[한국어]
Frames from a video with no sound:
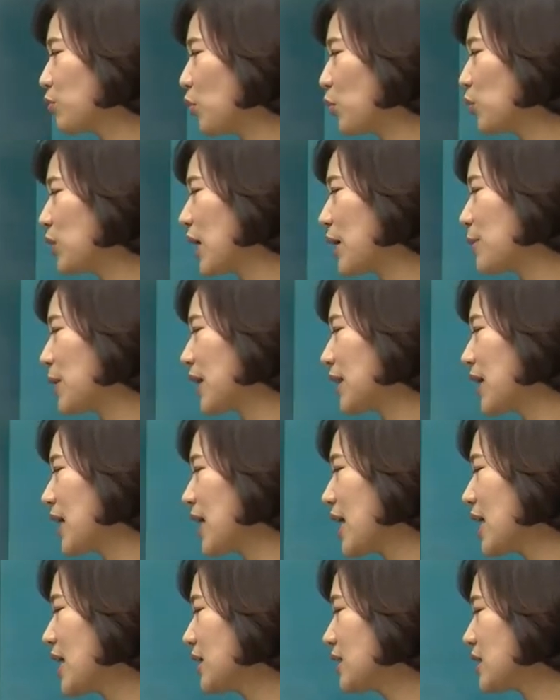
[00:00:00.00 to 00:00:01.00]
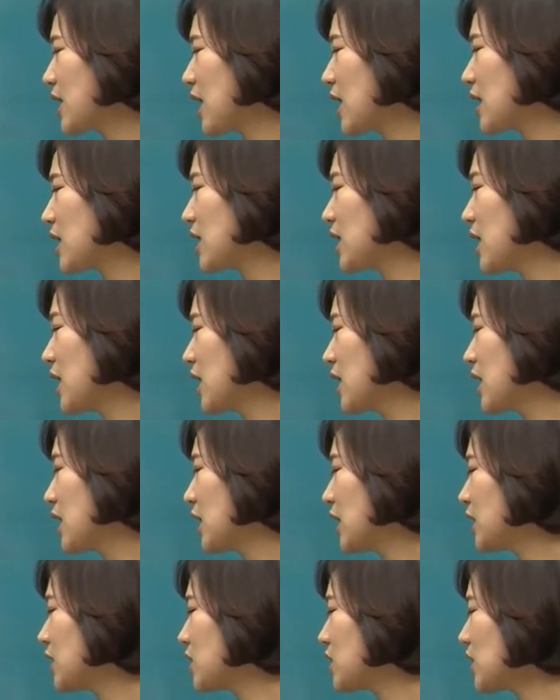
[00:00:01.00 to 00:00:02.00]
보나마나 살이
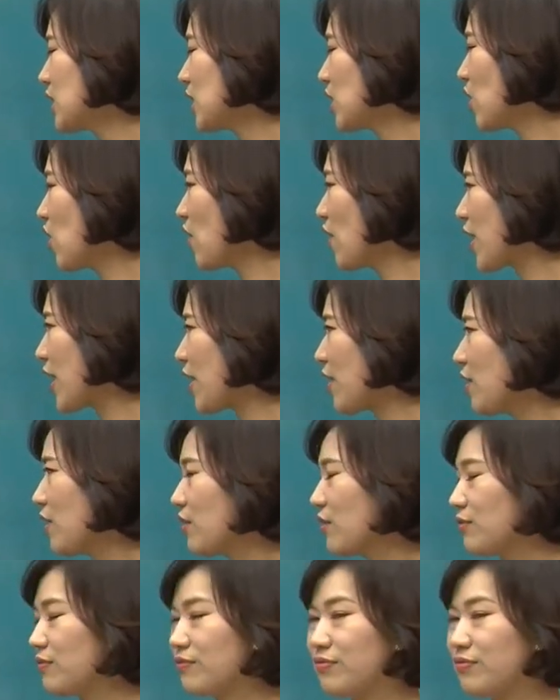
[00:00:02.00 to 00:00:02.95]
찔 거예요.